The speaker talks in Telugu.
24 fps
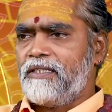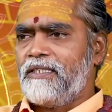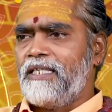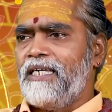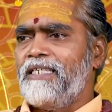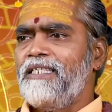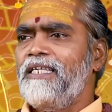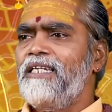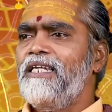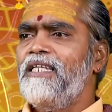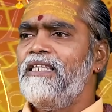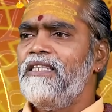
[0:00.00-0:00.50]

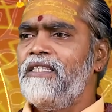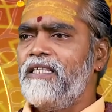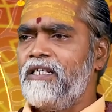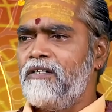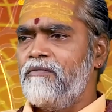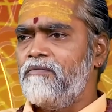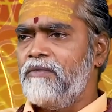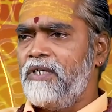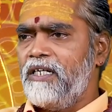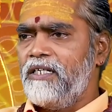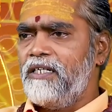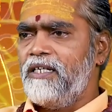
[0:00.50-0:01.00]

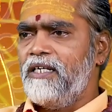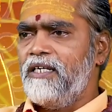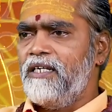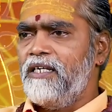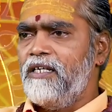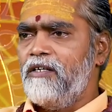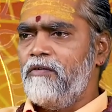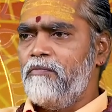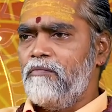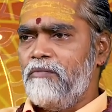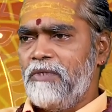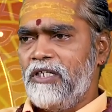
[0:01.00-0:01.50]
తదనంతరం అంటే
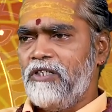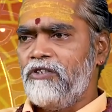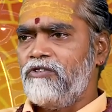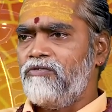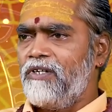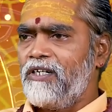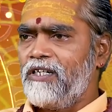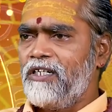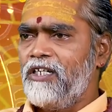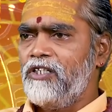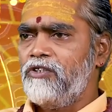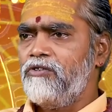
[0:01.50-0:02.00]
మన
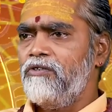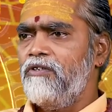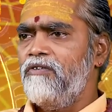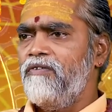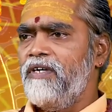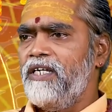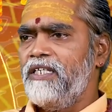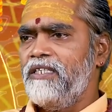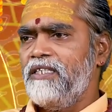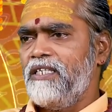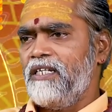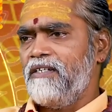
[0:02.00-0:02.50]
స్వర్గస్థులు
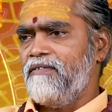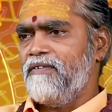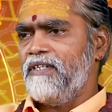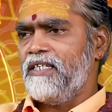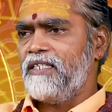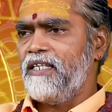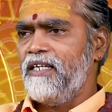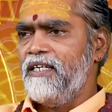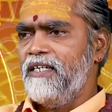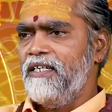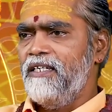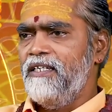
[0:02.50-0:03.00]
అయిన
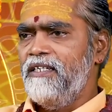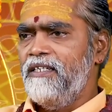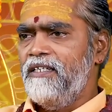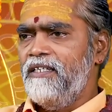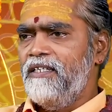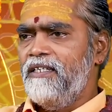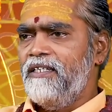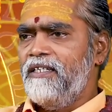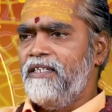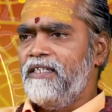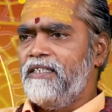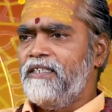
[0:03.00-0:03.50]
తర్వాత
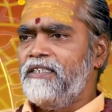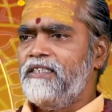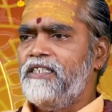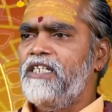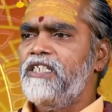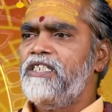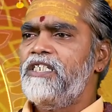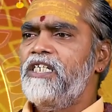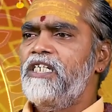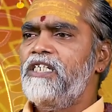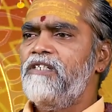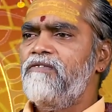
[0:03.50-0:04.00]

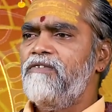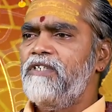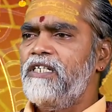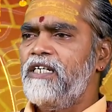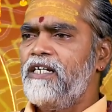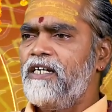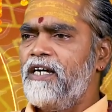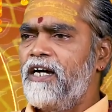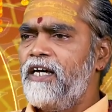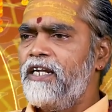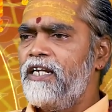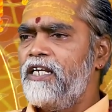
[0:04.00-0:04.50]
చేసేటువంటి
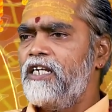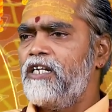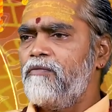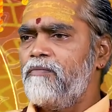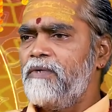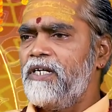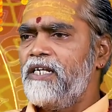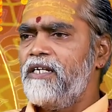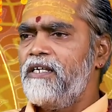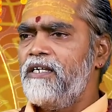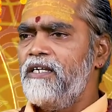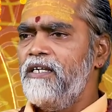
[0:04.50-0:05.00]

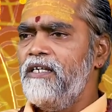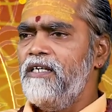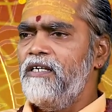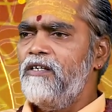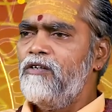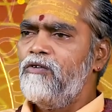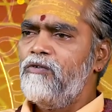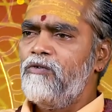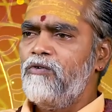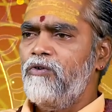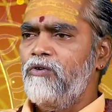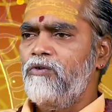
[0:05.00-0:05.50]
కార్యక్రమానికి
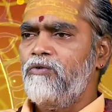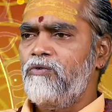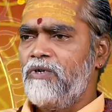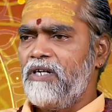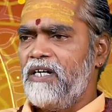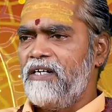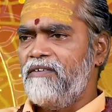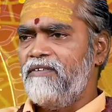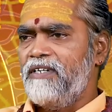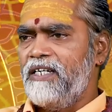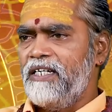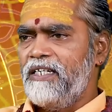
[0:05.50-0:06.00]
కొడుకు
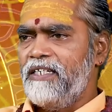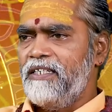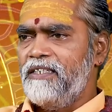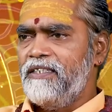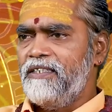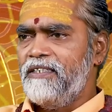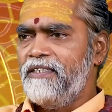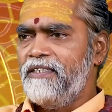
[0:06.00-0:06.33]
కావాలి